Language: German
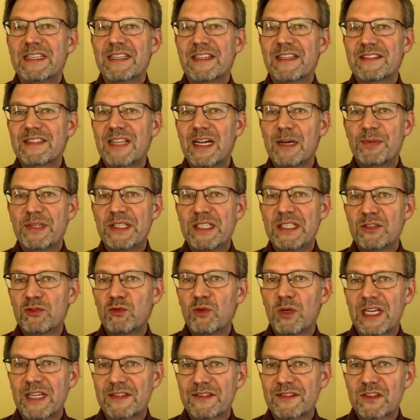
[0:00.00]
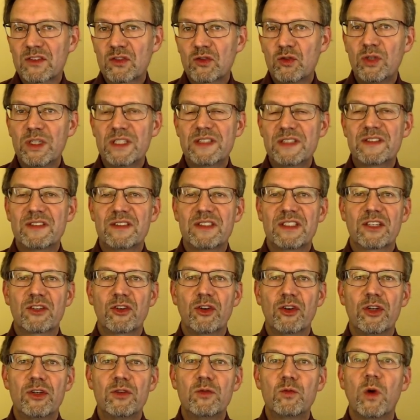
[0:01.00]
Deshalb hier nur ganz kurz, ihr
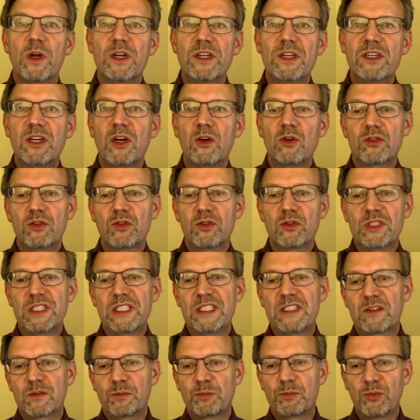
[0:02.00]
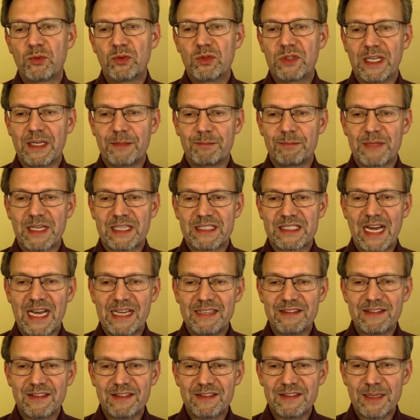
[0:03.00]
könnt OneNote-Notizbücher im
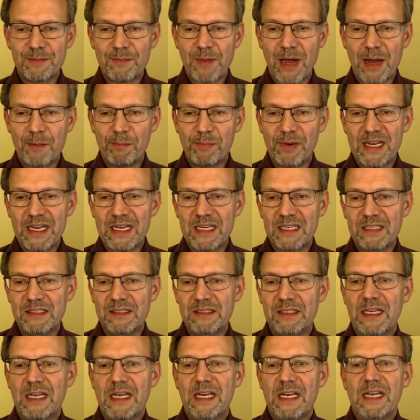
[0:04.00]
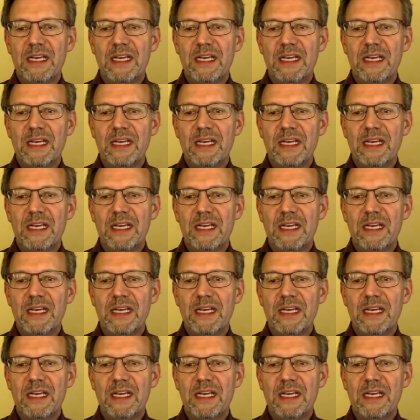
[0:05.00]
Dateisystem ablegen,